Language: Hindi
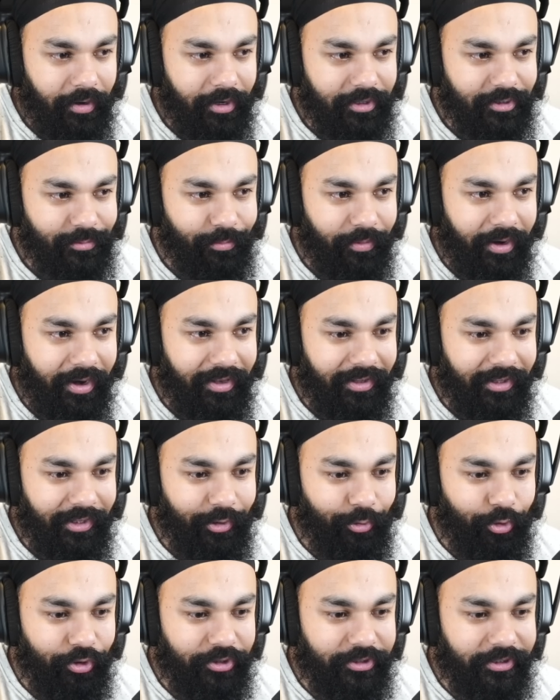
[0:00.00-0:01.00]
आसमान
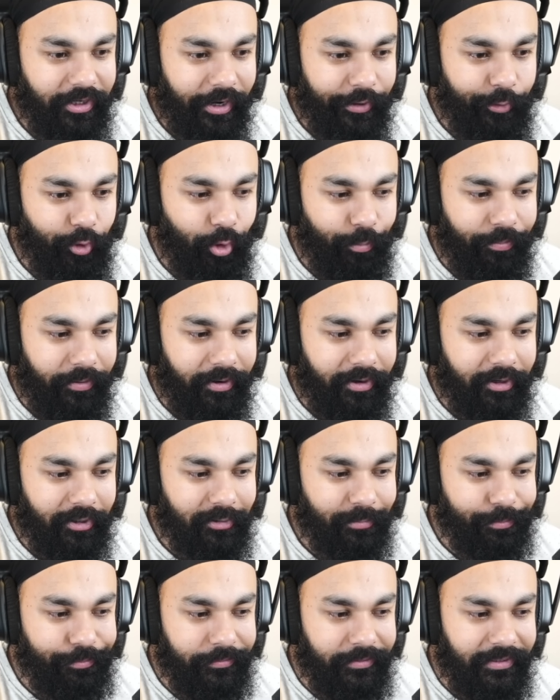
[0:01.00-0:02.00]
की ऊंचाइयों पर
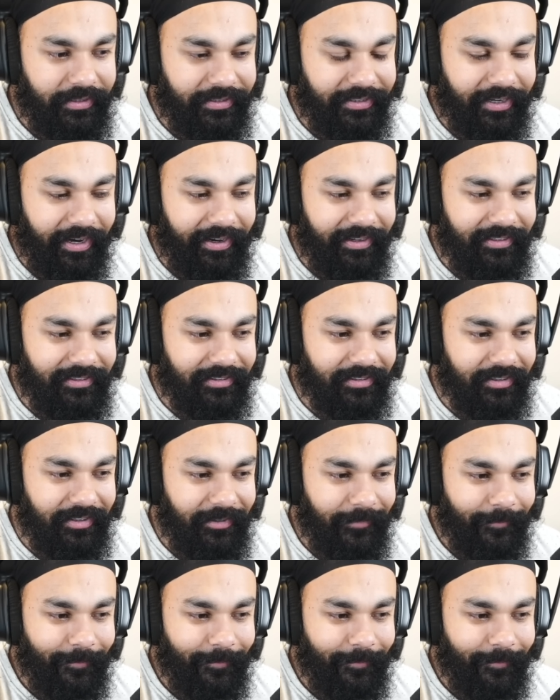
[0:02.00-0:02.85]
स्पीड क्या है इसकी